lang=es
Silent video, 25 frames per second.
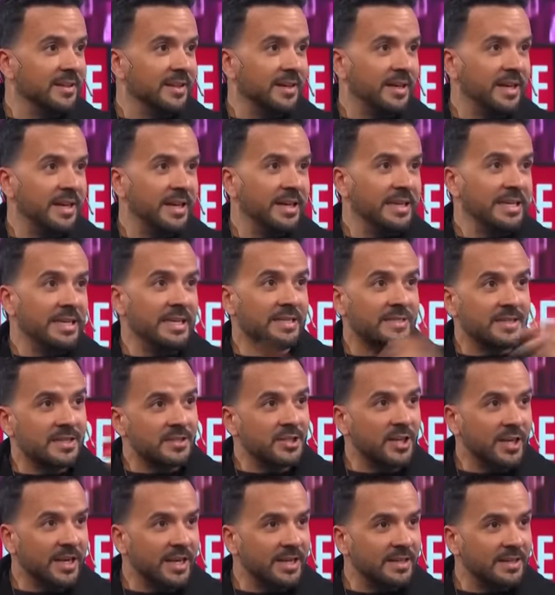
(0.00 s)
Eh, y esas
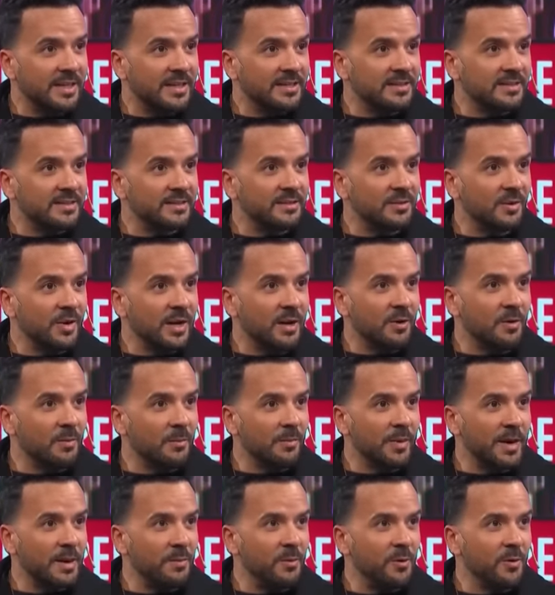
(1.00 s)
chaquetas nos las
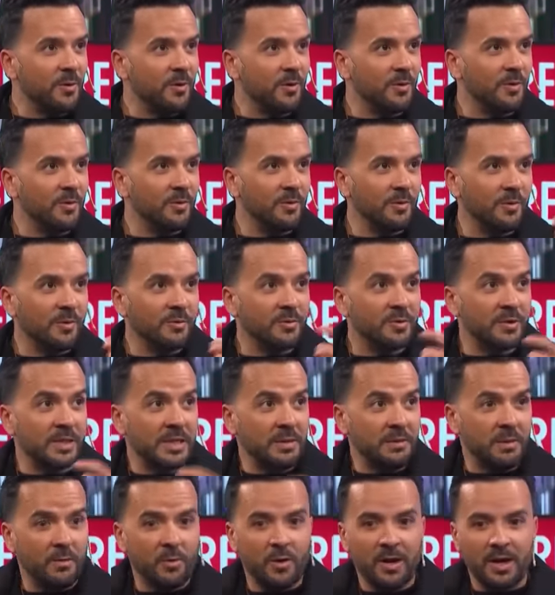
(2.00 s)
compramos con.
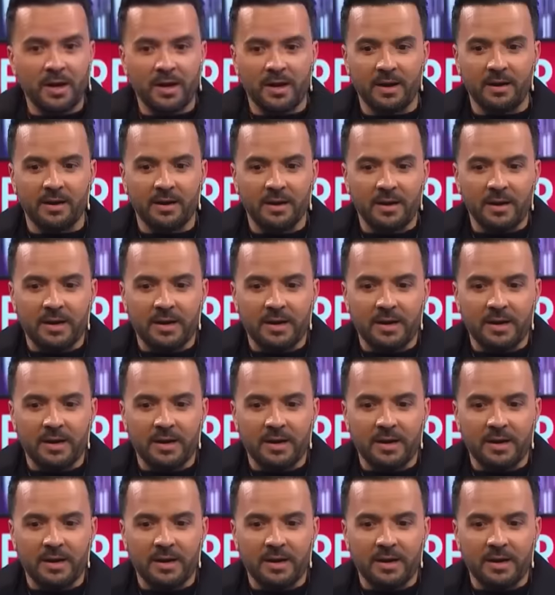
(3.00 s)
íbamos a.